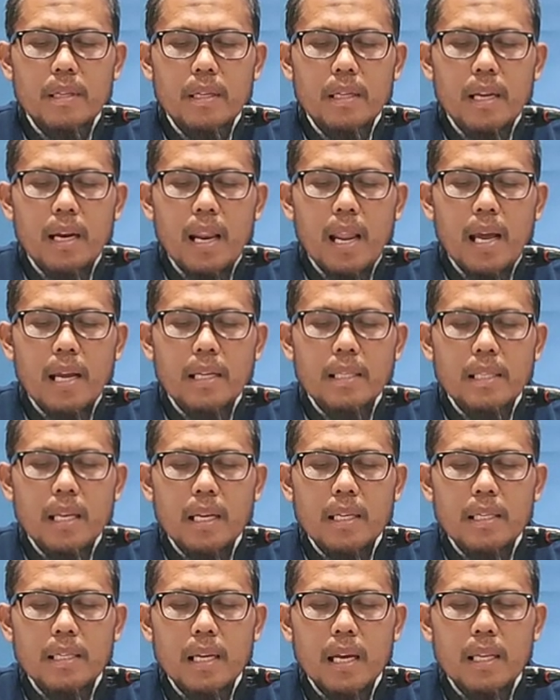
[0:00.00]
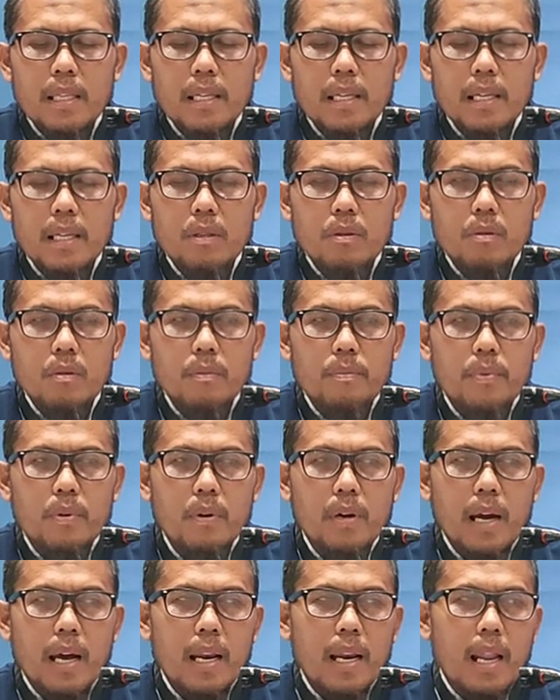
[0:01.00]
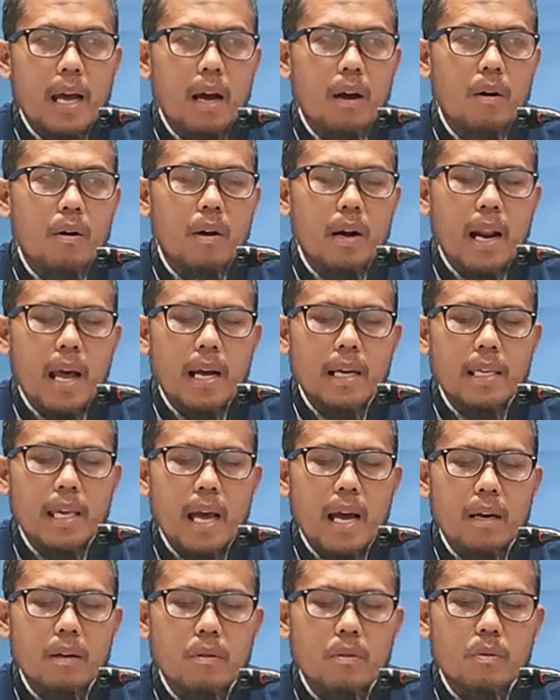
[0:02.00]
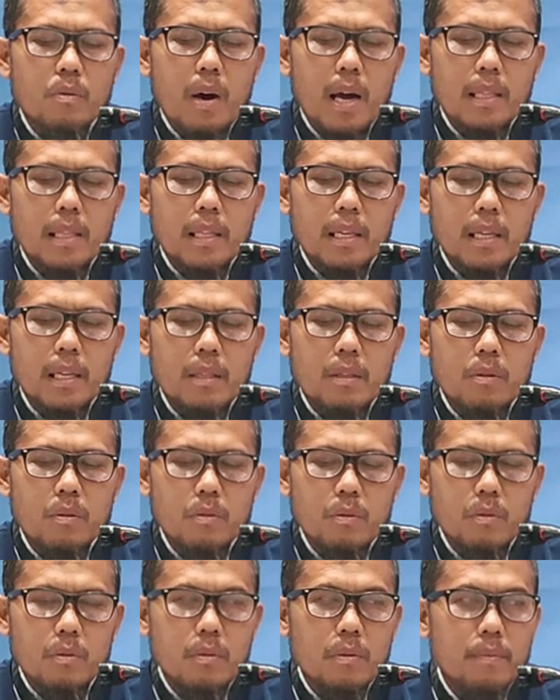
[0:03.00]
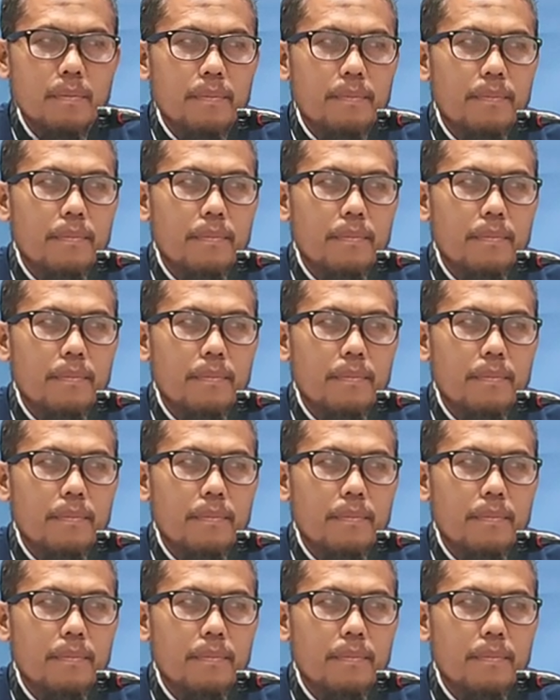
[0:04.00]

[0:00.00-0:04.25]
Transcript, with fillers: Jadi laisa syadi itu bukanlah orang yang kuat itu